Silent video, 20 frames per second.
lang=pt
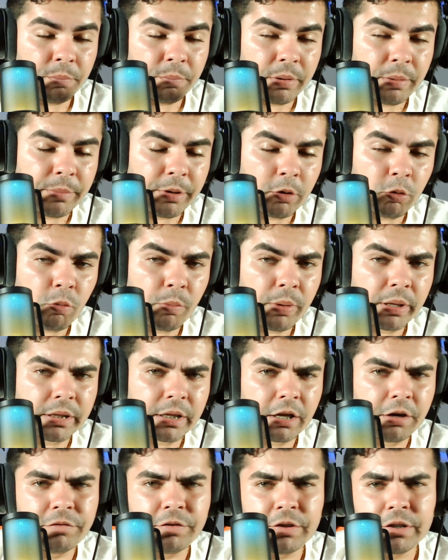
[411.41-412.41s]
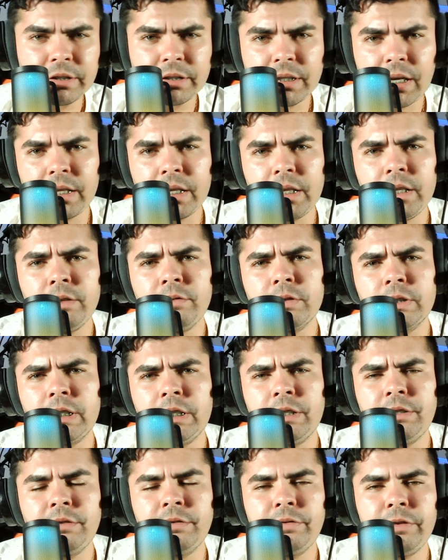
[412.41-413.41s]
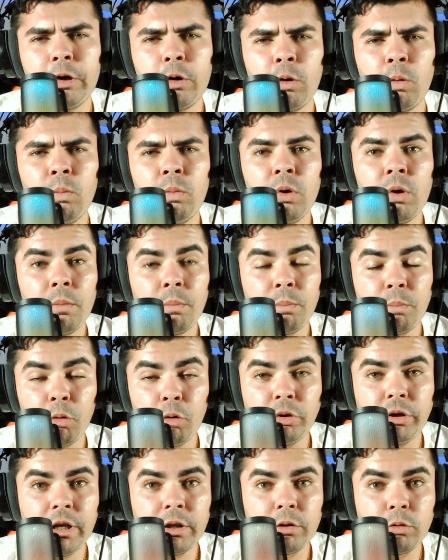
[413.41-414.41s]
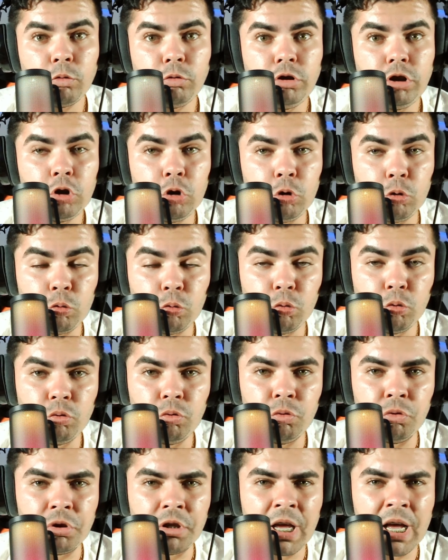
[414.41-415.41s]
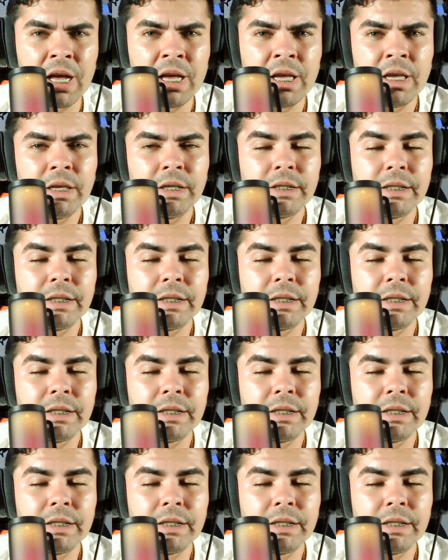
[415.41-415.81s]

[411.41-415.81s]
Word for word: primeiro comentário fixado ali, vocês ficam por dentro de tudo, tá?